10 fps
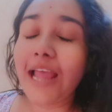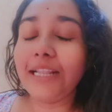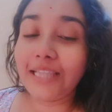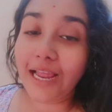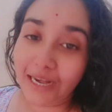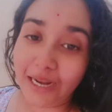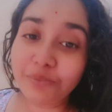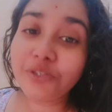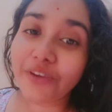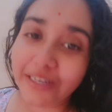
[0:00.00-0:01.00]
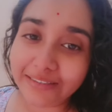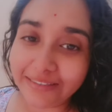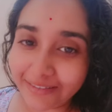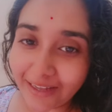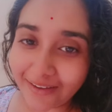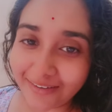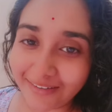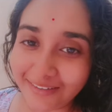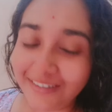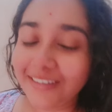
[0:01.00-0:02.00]
তার নাম স্বরেন্দিতা
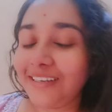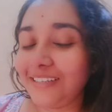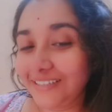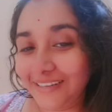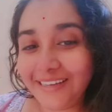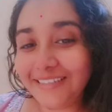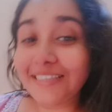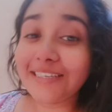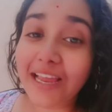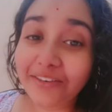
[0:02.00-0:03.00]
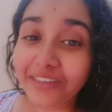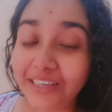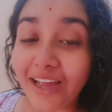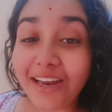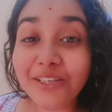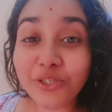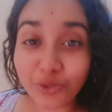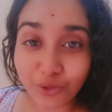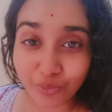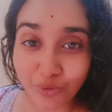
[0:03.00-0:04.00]
ঠিক আছে সানভিকার
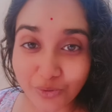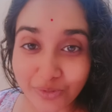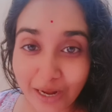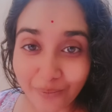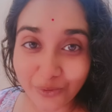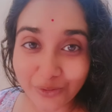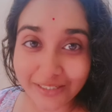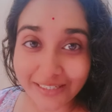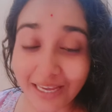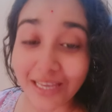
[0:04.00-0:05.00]
ছোট্ট বনুর নাম হচ্ছে